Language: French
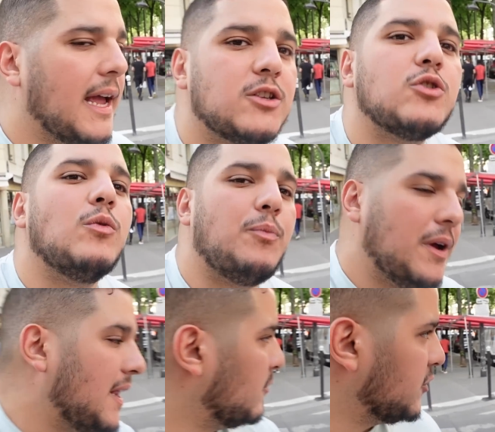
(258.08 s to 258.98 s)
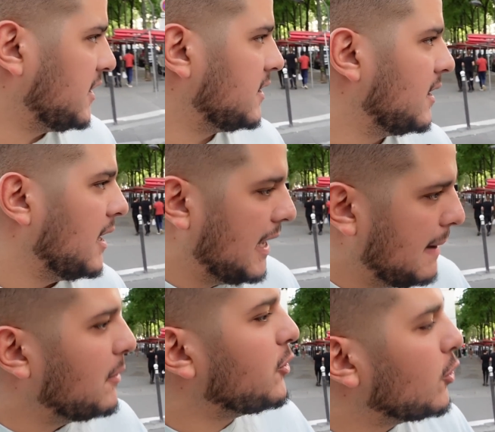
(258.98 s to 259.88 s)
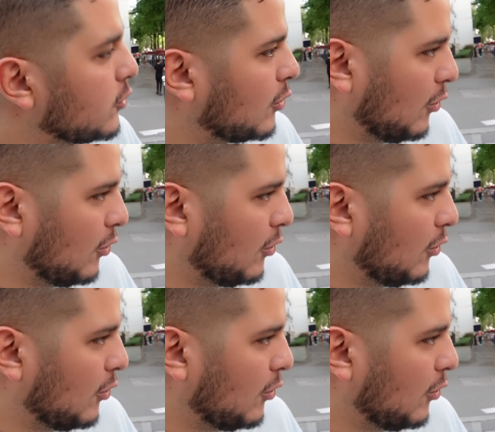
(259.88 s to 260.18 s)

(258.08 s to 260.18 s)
Est-ce qu'on peut aller manger Allez, Et pendant notre